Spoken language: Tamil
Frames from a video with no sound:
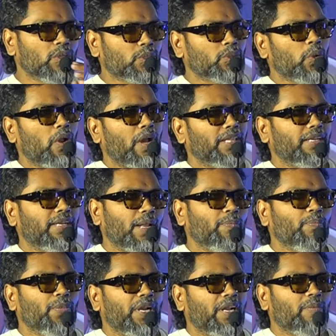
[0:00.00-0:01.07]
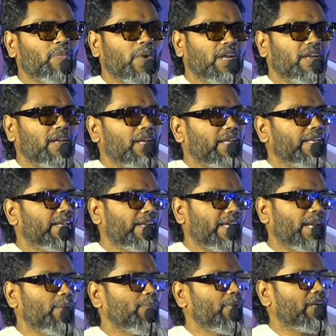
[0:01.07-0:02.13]
ஸோ அதை நம்புகிற மக்கள் இங்கே
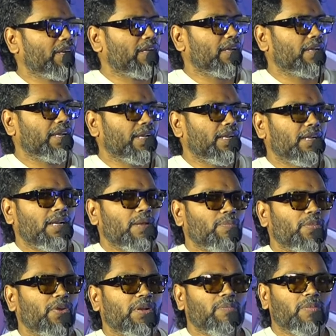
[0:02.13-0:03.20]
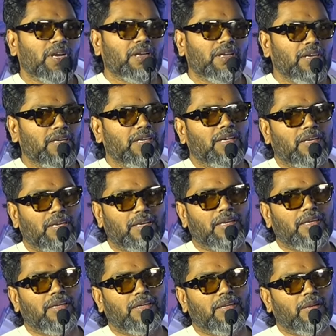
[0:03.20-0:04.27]
நிறைய பேர் இருக்காங்க என்னை நம்புகிற மக்கள் இருக்காங்க
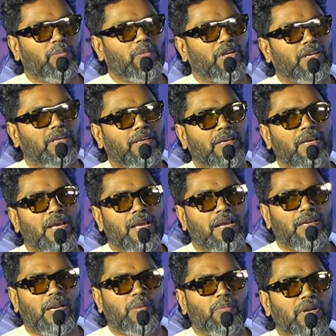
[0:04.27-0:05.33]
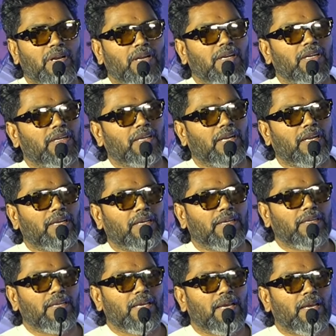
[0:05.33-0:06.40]
நம்புகிற நண்பர்கள் இருக்கிறாங்க
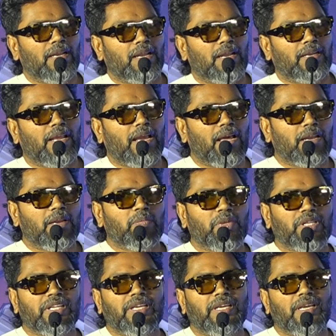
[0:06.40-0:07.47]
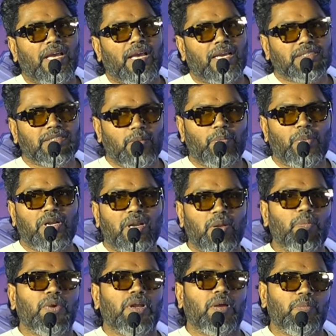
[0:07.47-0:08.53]
நான் யார் என்பதை அக்செப்ட் பண்ண
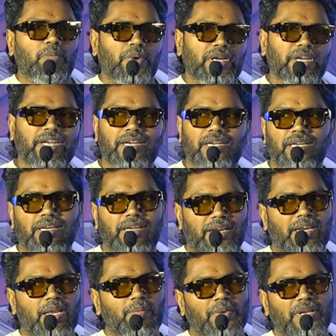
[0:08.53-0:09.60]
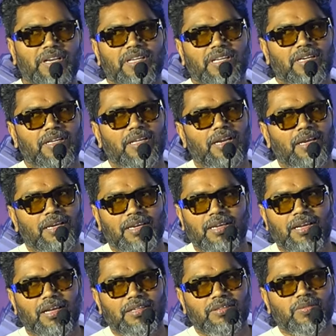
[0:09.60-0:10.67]
ப பண்ணிக்கிட்ட நிறைய பேர் இங்கே இருக்கிறாங்க
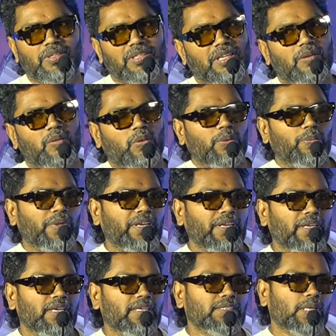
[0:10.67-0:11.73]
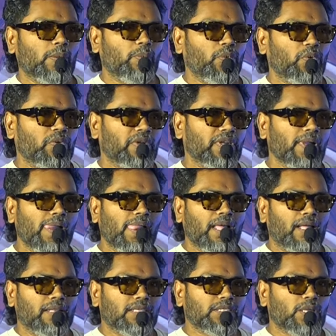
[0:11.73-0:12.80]
அது வந்து எனக்கு ஒரு பெரிய சப்போர்ட்டு
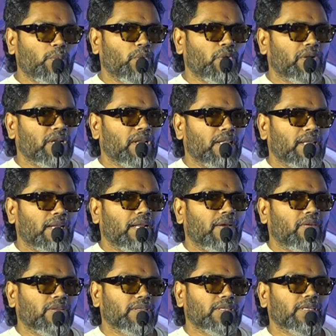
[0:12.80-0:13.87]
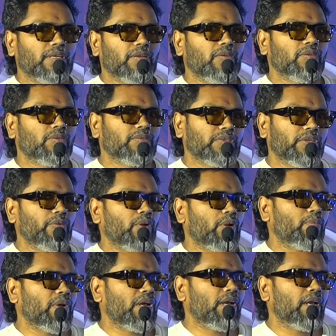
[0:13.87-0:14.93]
அந்த சப்போர்ட்னால தான் நான் வந்து இன்னும்
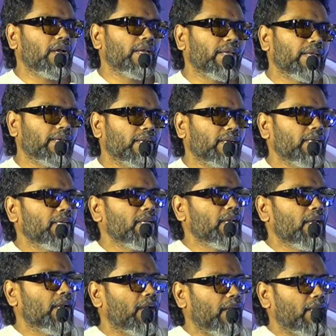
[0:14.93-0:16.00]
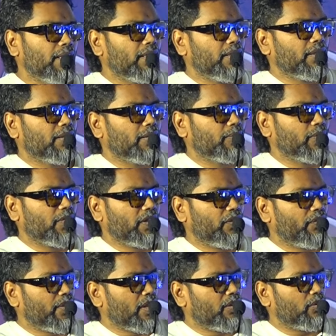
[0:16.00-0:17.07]
தீவிரமாக இயங்குகிறேன் அண்டு uh,
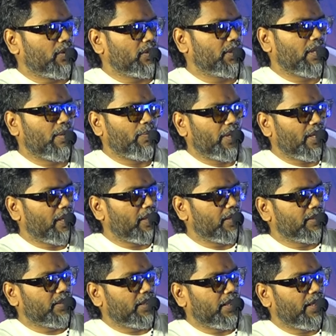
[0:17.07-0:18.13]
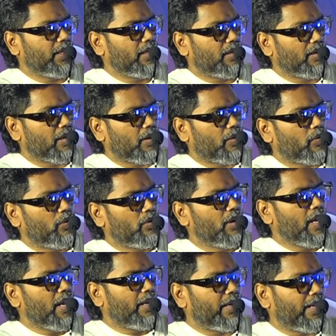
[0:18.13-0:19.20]
திவ்யா துரைசாமி லிசி அண்ட் அருண்
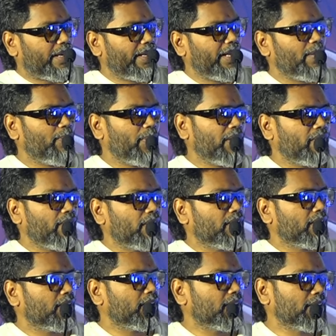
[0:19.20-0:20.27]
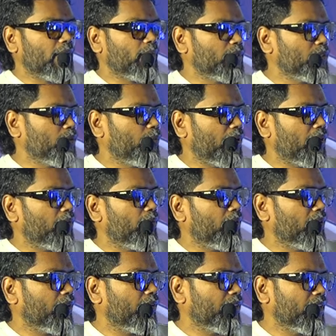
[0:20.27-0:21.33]
நிறைய பேர் வந்து சம சூப்பராக
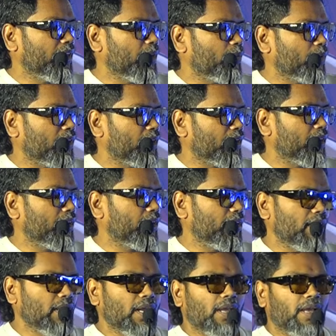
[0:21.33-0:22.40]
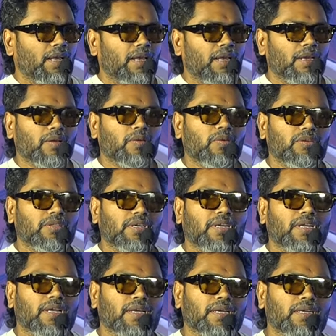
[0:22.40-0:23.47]
போக்கை வந்து நமக்காக
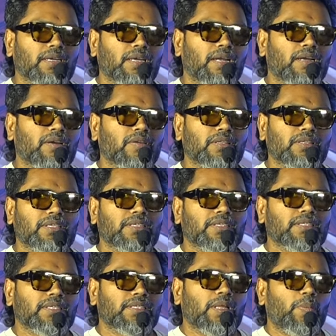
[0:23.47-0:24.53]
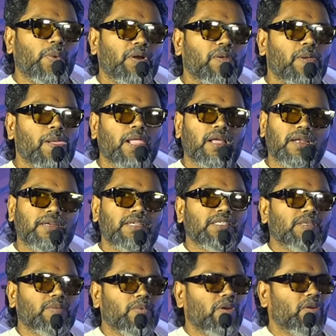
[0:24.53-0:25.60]
கொடுத்துருக்காங்க அண்ட் வந்து இந்த படம்
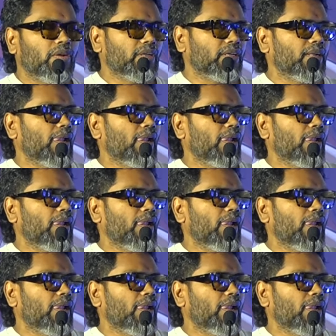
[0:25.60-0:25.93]
நிச்சயமாக ஒரு